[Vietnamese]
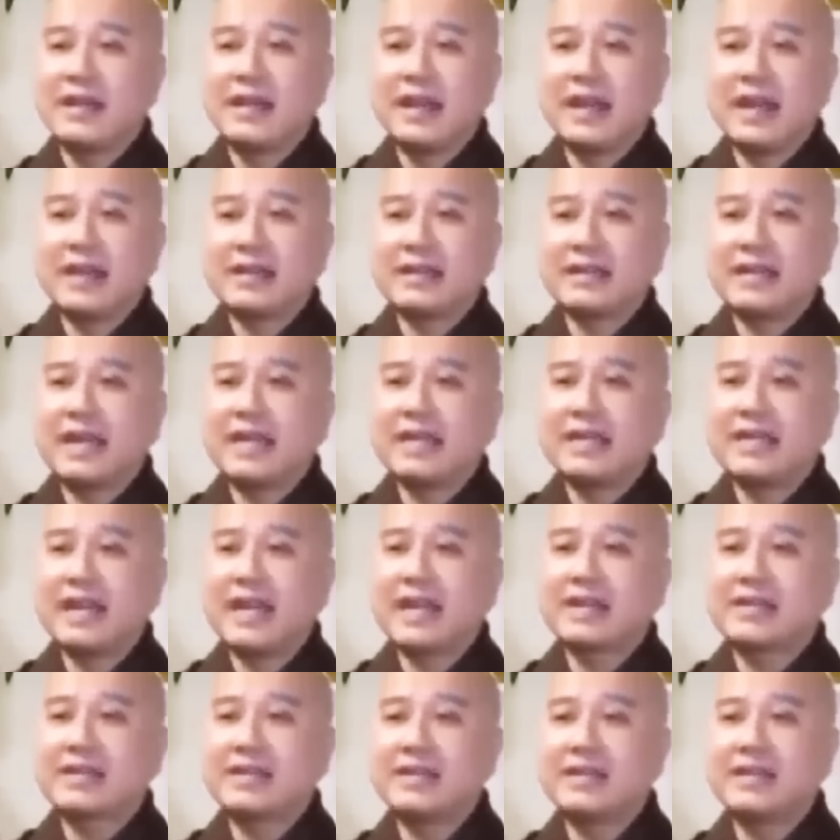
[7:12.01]
hạt này
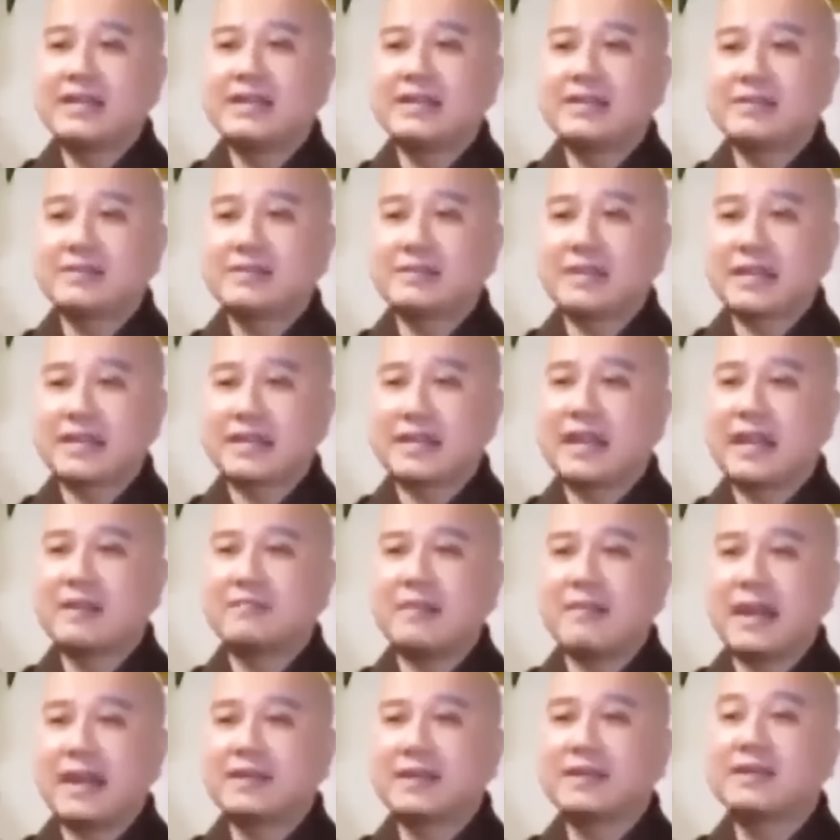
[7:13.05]
hạt kia,
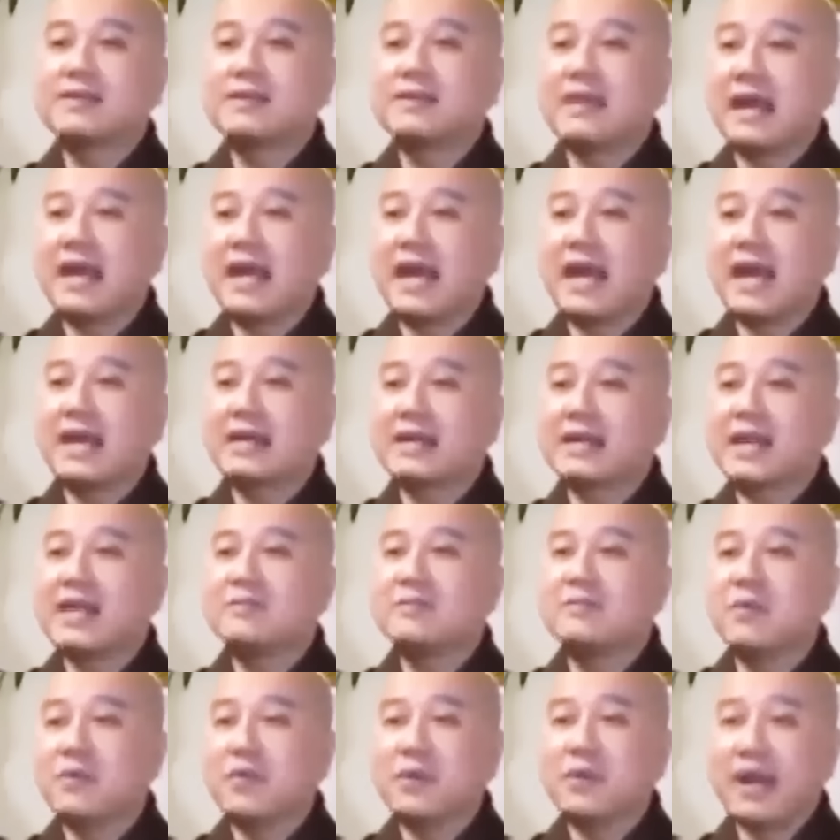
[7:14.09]
căn bản nhất là hạt
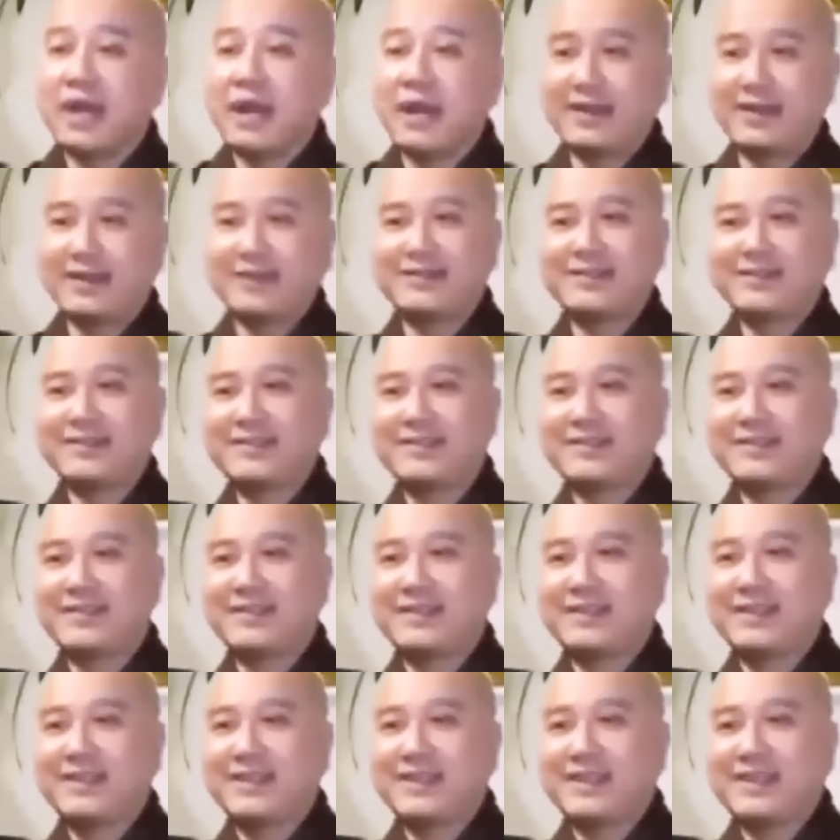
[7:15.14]
cây bồ đề,
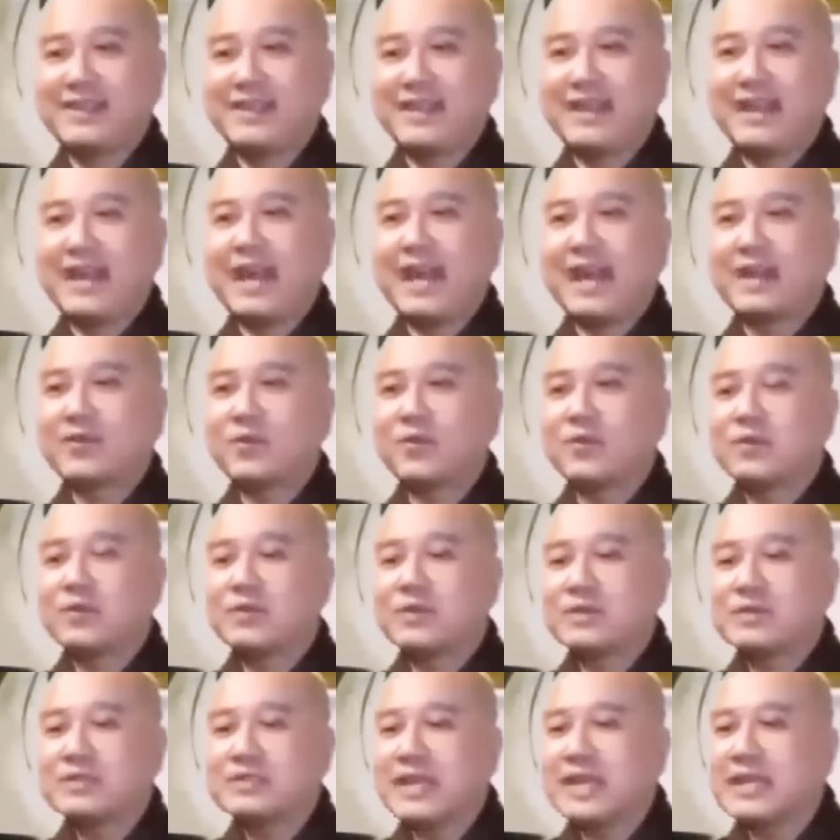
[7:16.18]
hạt của
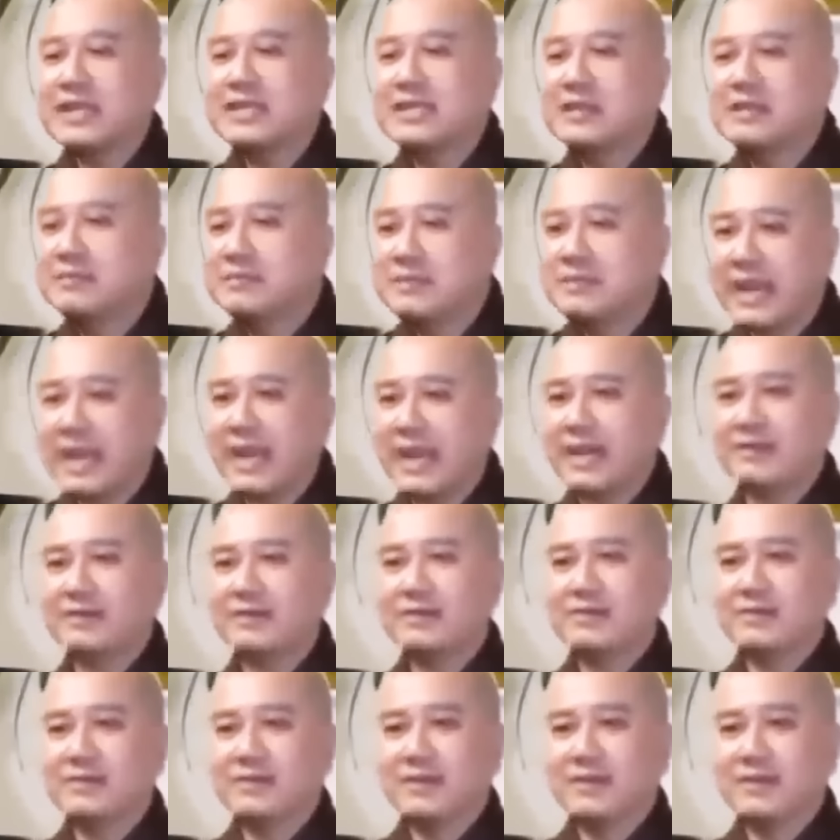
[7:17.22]
những trái kim cang.